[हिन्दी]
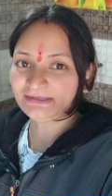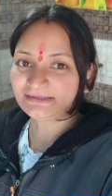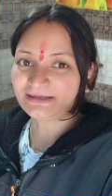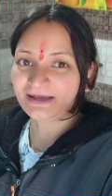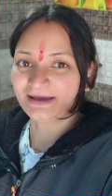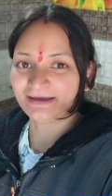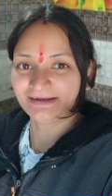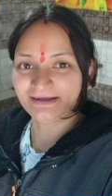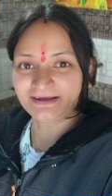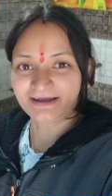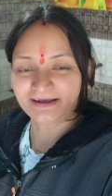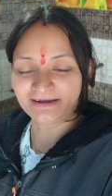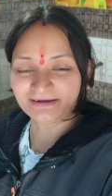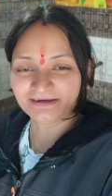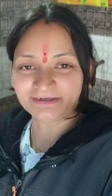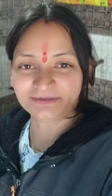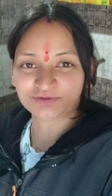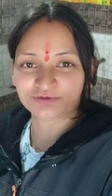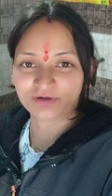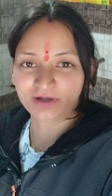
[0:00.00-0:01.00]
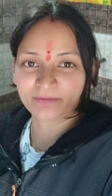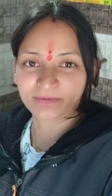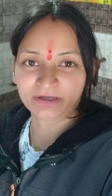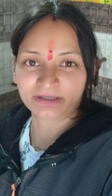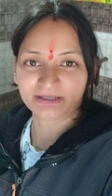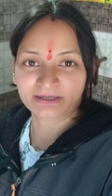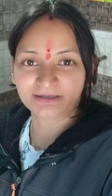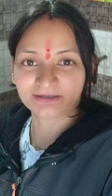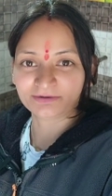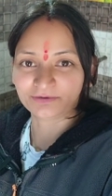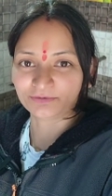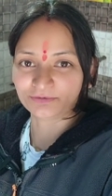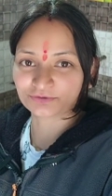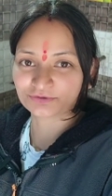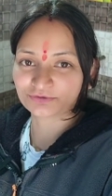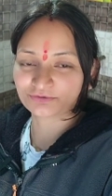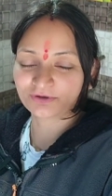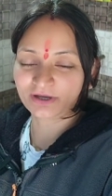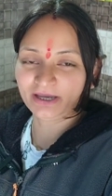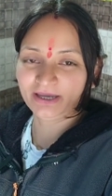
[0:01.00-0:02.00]
तो गाइस खाना खाकर चूल्हा बर्तन
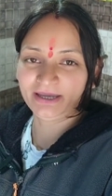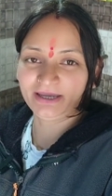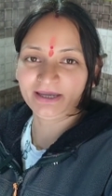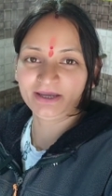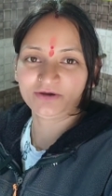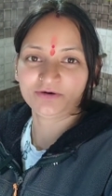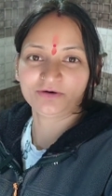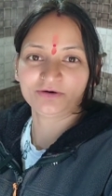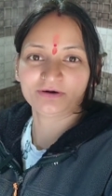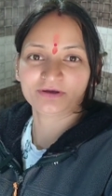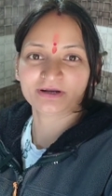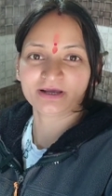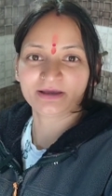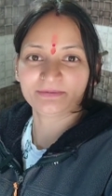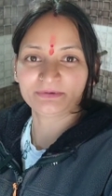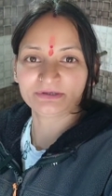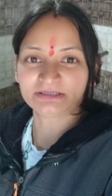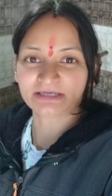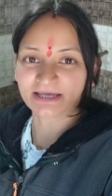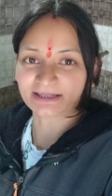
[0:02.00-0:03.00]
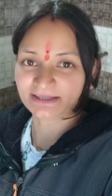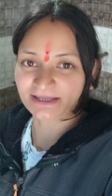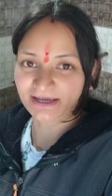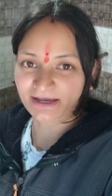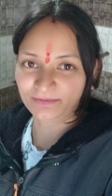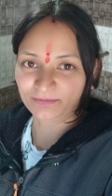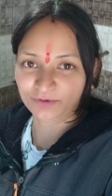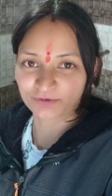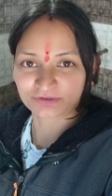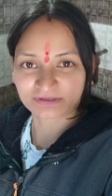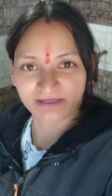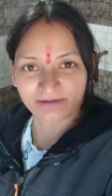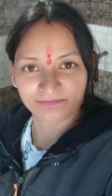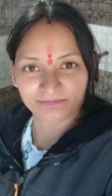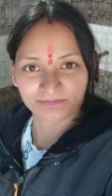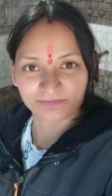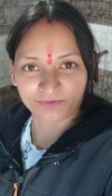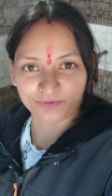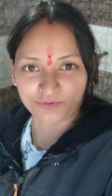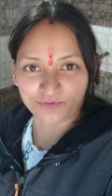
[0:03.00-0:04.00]
हो चुका है और अभी जाते हैं हम लोग
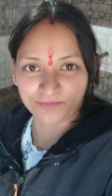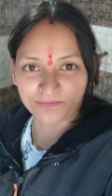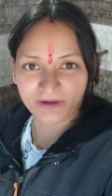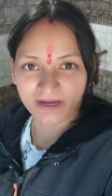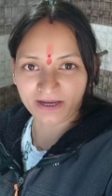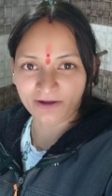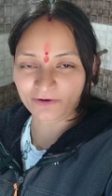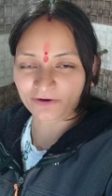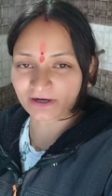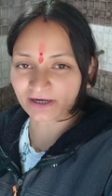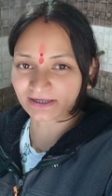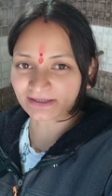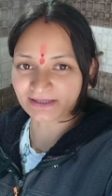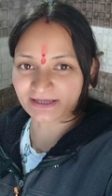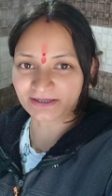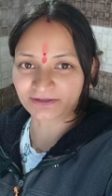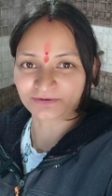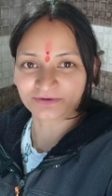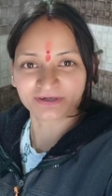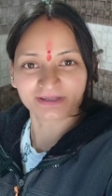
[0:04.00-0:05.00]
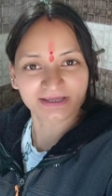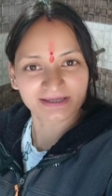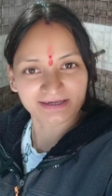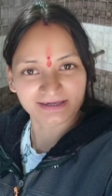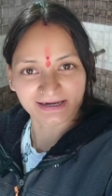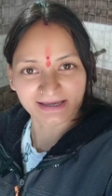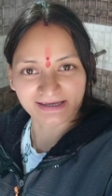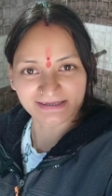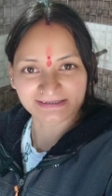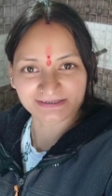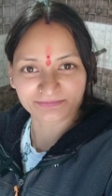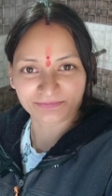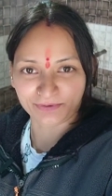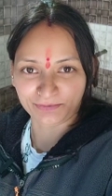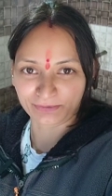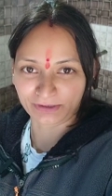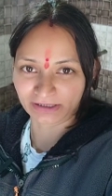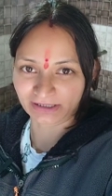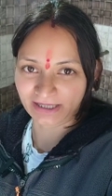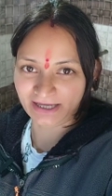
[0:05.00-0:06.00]
सब रूम में और करते हैं थोड़ी देर
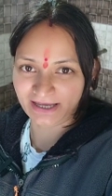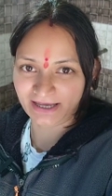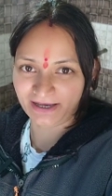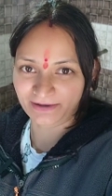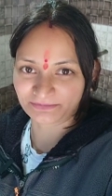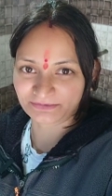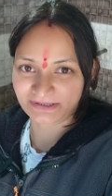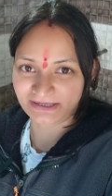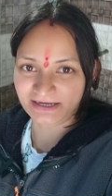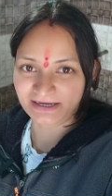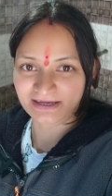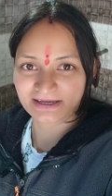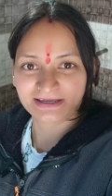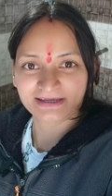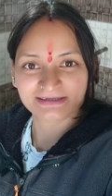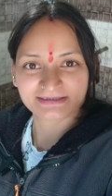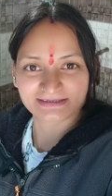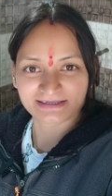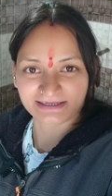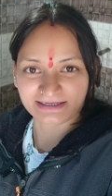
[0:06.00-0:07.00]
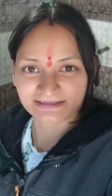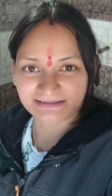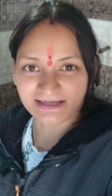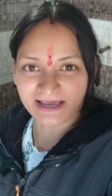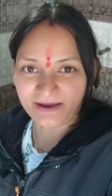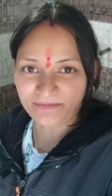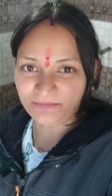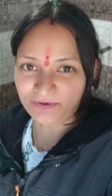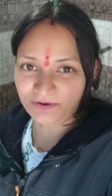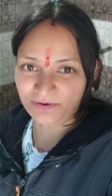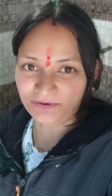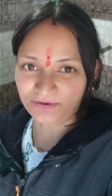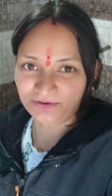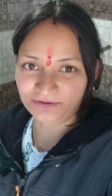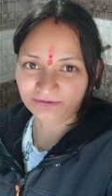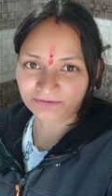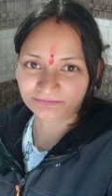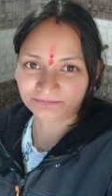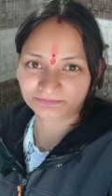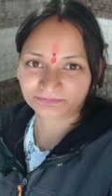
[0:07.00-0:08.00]
रेस्ट फिर मिलते हैं आपसे सीधे शाम
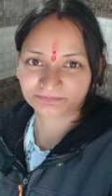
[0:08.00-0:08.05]
को